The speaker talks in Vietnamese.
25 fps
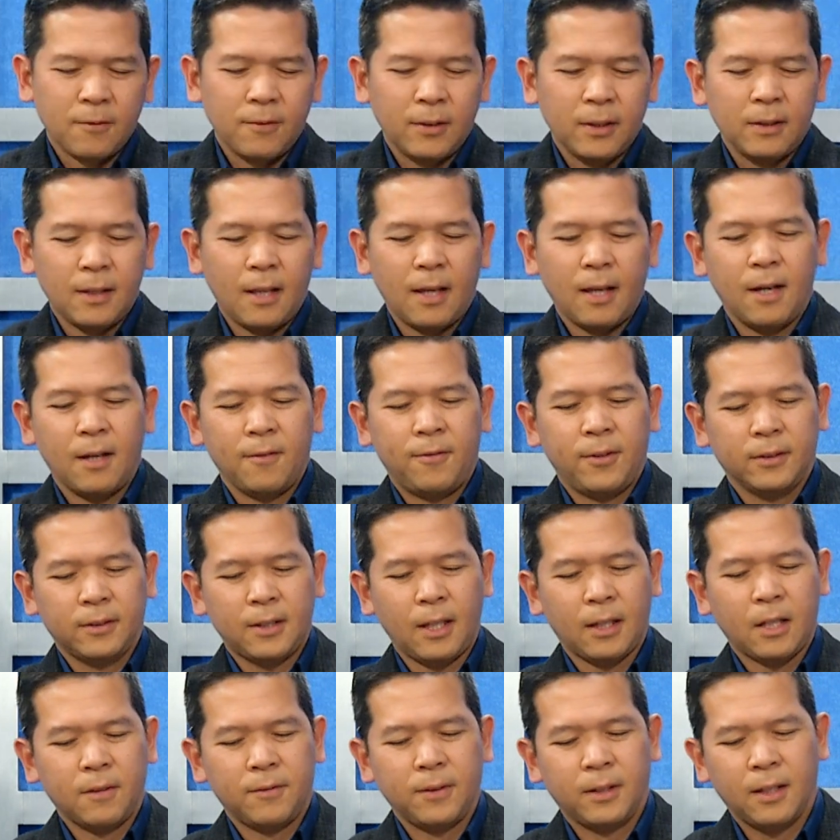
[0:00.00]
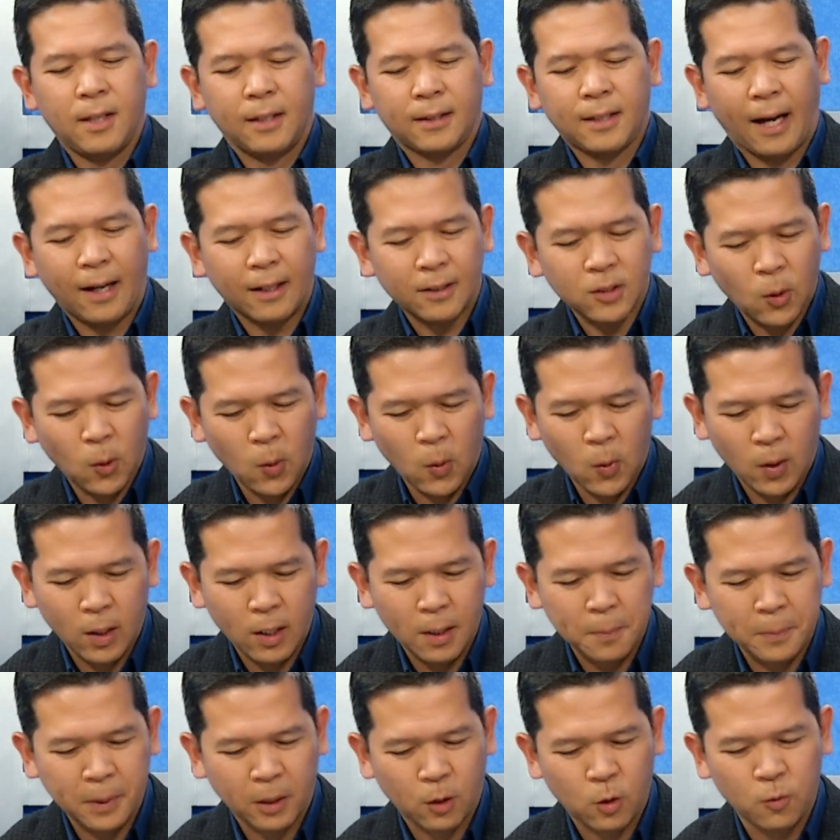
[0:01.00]
cái vấn đề phân tích cái vấn đề thắng
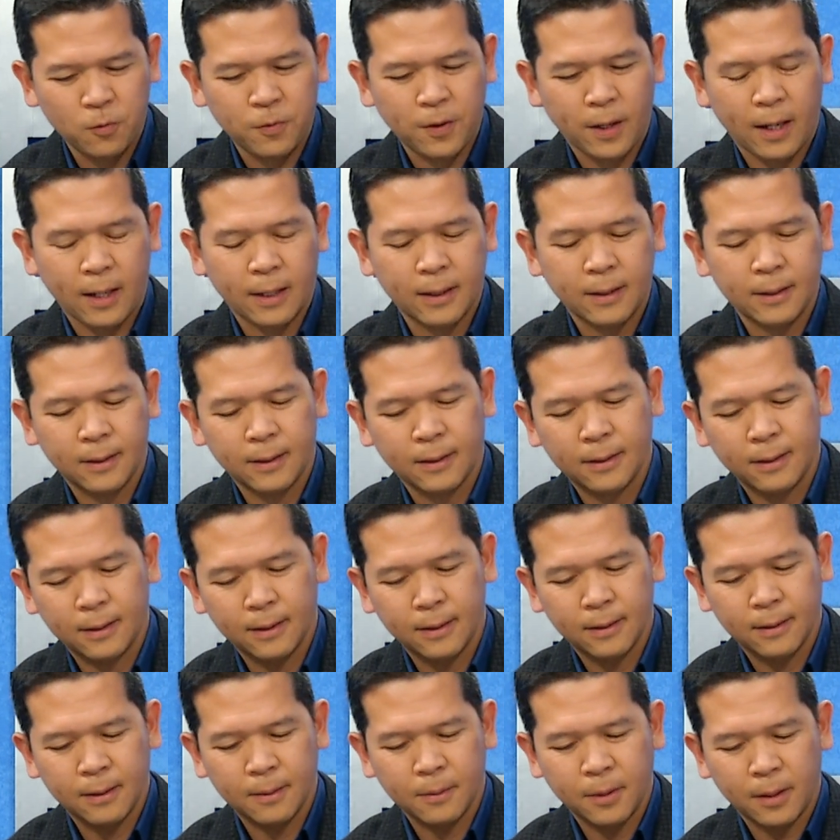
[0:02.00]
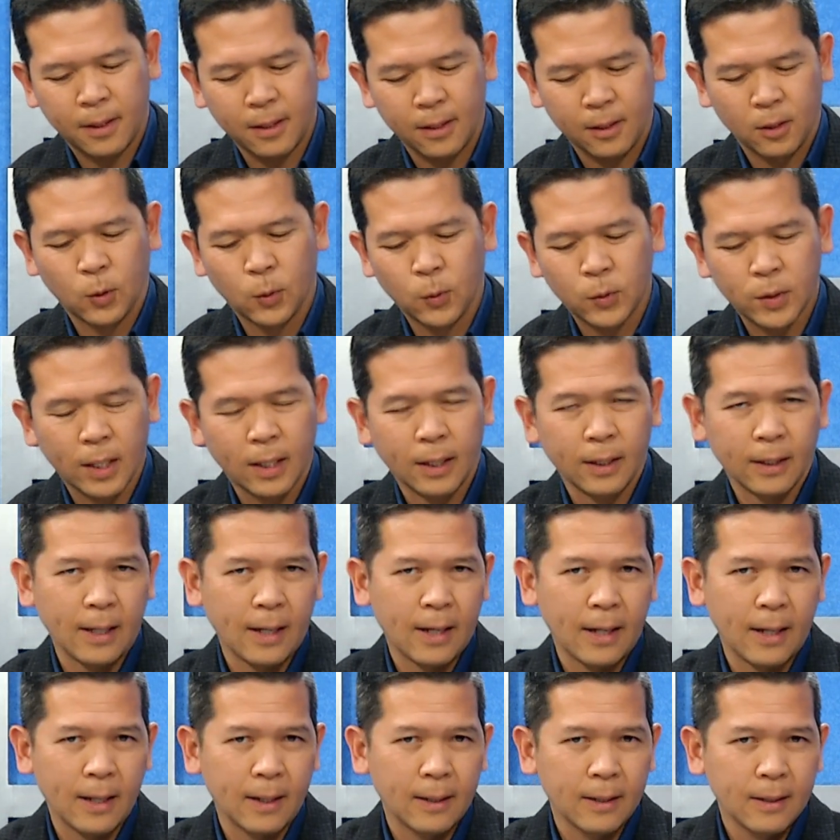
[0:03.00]
thua mình cũng phải hiểu rằng
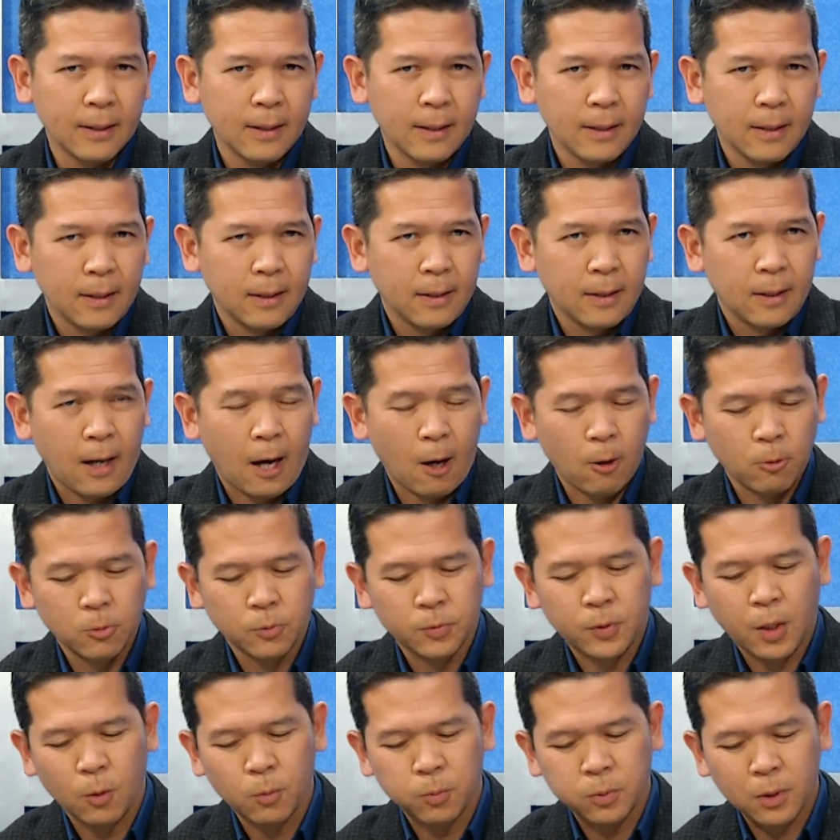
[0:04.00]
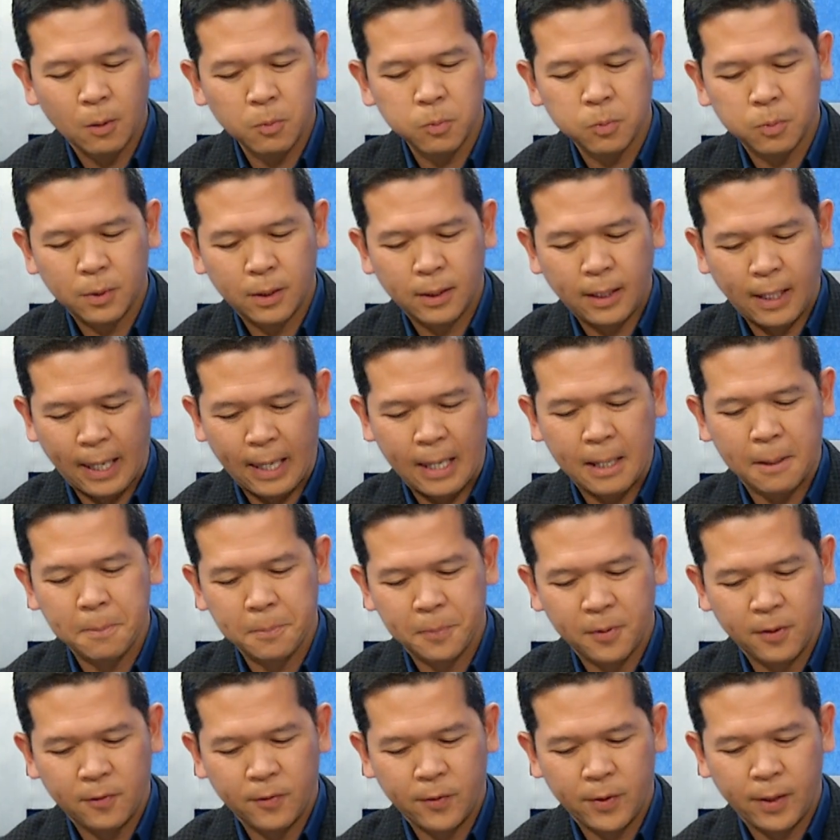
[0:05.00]
là ông thống đốc
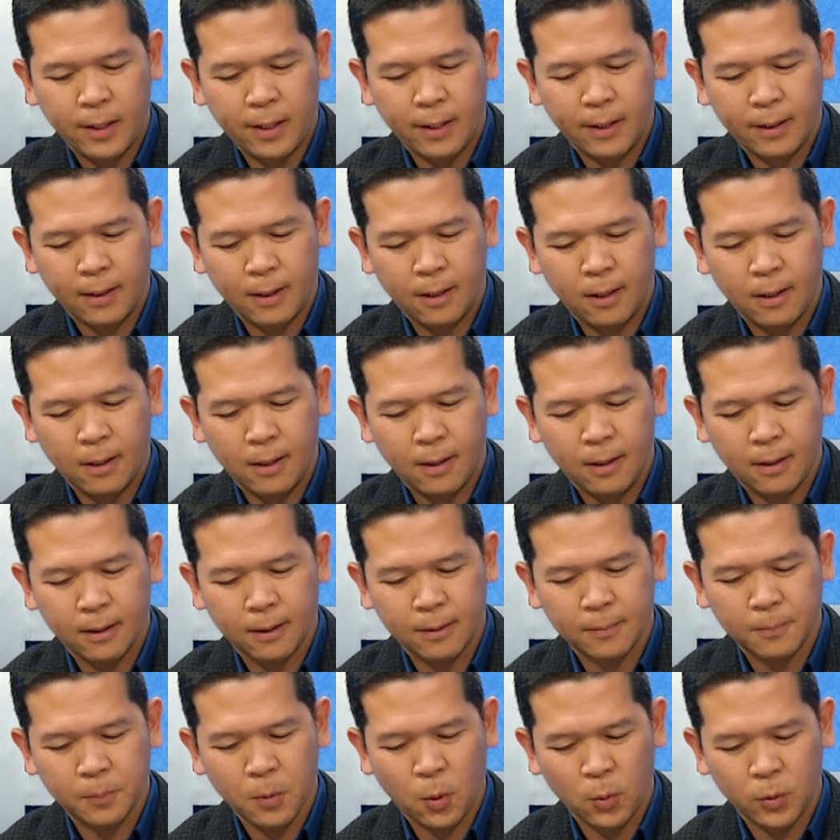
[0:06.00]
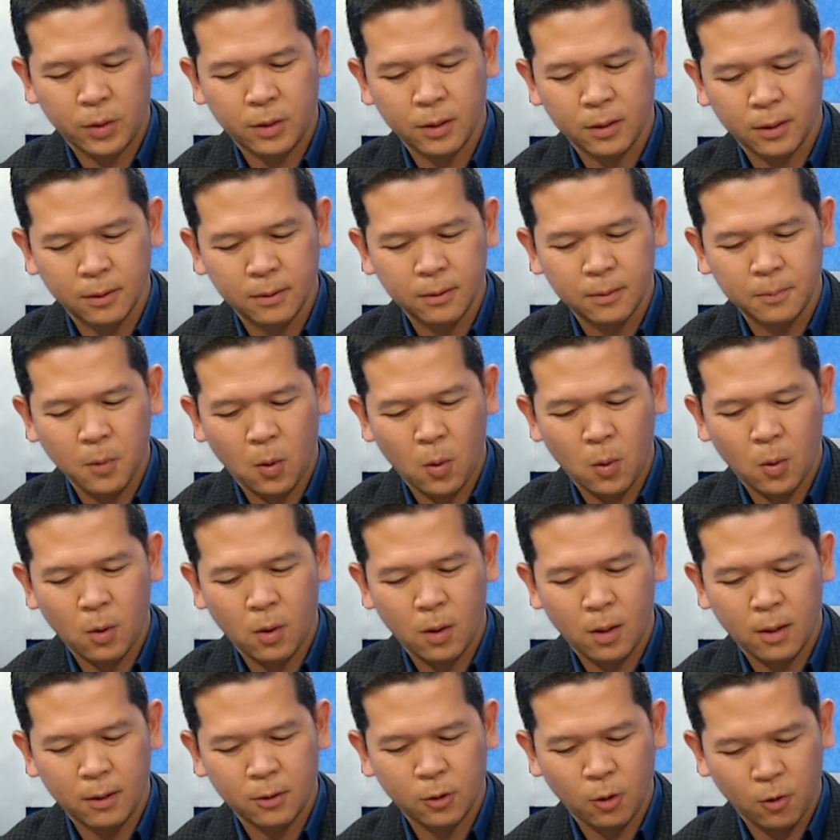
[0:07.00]
Kemp với lại uh, bộ trưởng
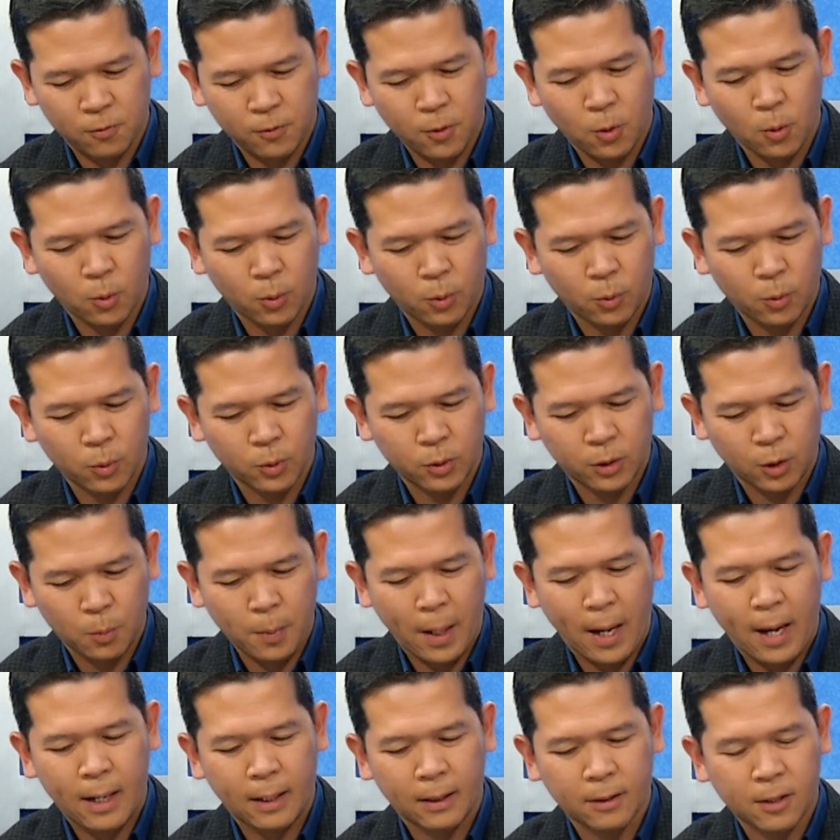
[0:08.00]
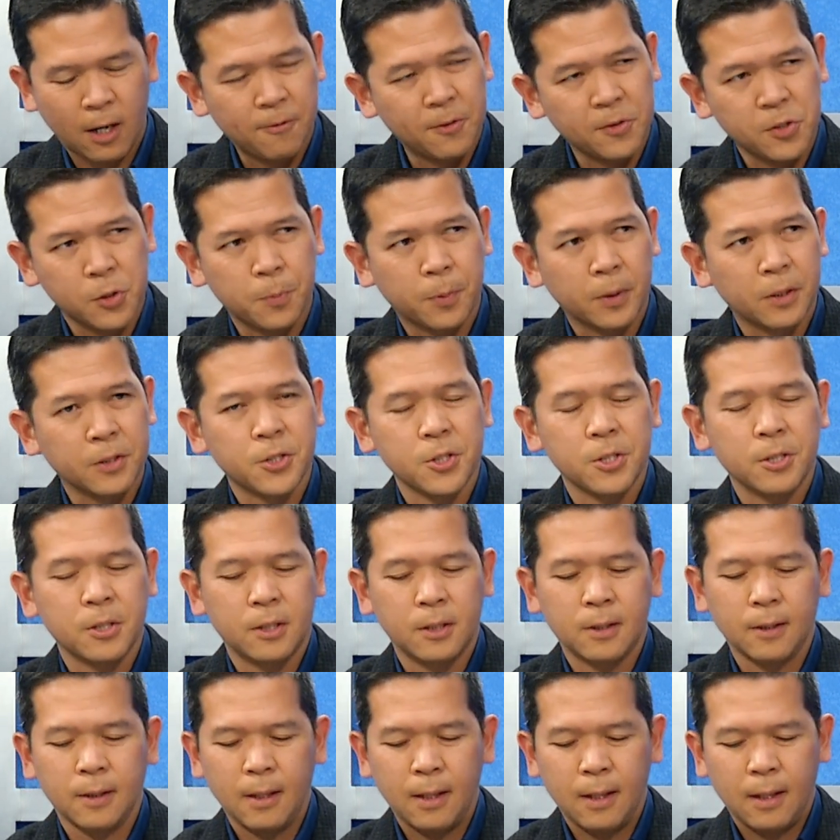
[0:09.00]
bộ uh, nội vụ của tiểu bang
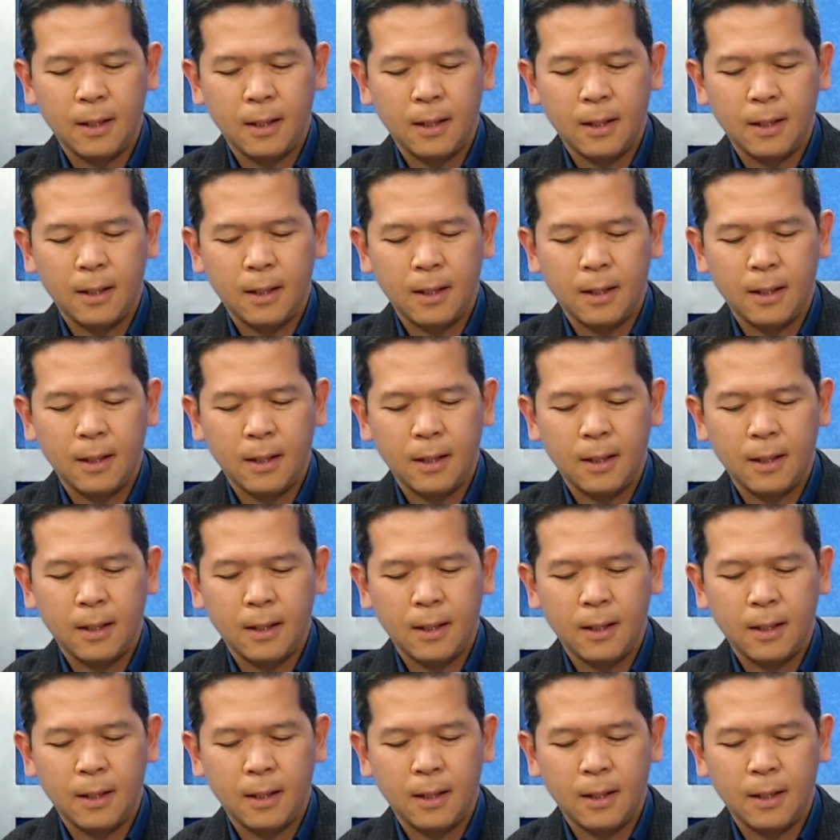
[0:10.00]
Raffensperger